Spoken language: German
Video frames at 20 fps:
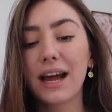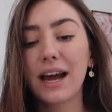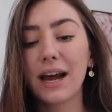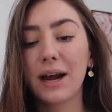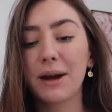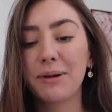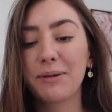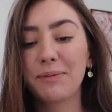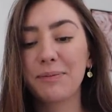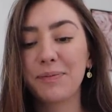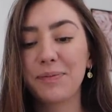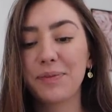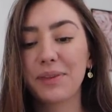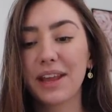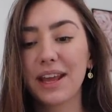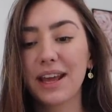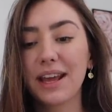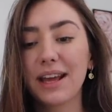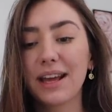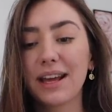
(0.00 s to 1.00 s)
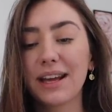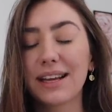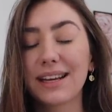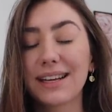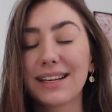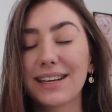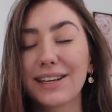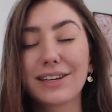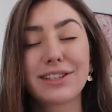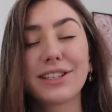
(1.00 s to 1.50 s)
Ähm,
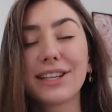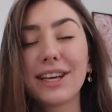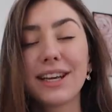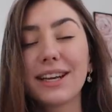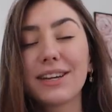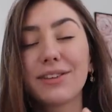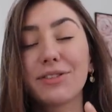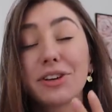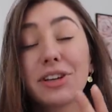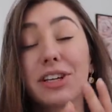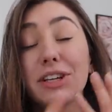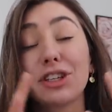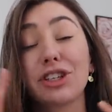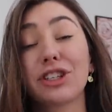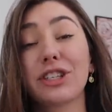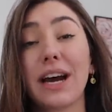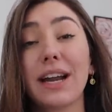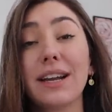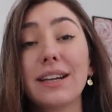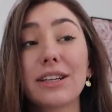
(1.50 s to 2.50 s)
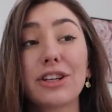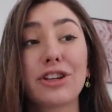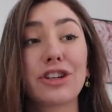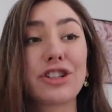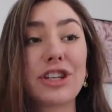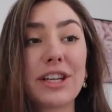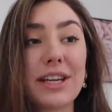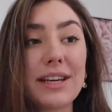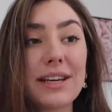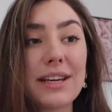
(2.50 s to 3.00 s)
ich, steh, ich stand, ich
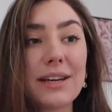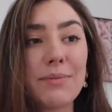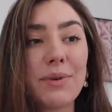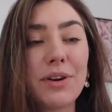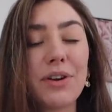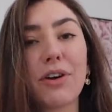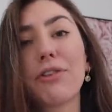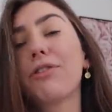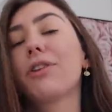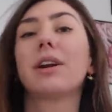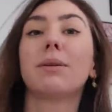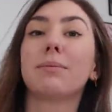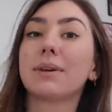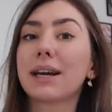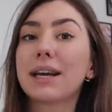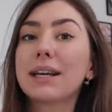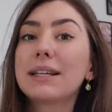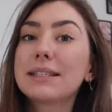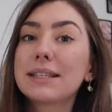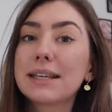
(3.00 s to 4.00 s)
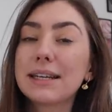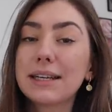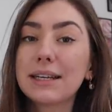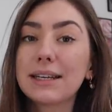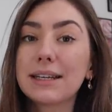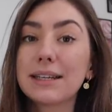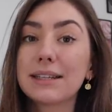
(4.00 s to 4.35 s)
stehe immer noch vor einem Rätsel.